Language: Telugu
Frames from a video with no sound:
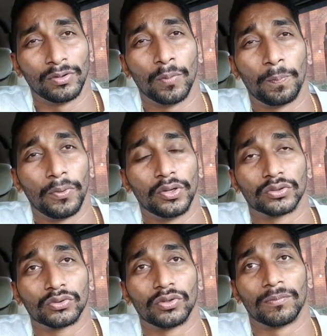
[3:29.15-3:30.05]

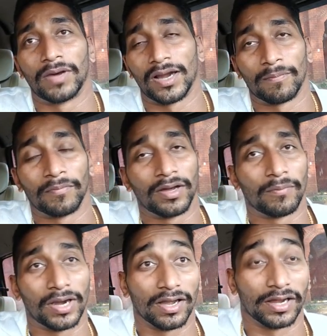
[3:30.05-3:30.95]
నొప్పులతో మన అమ్మ
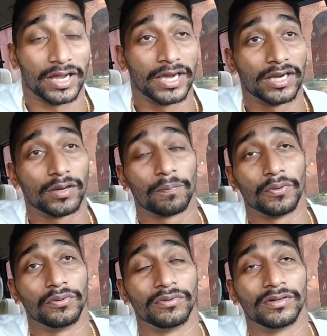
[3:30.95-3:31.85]
మనల్ని కనేటప్పుడు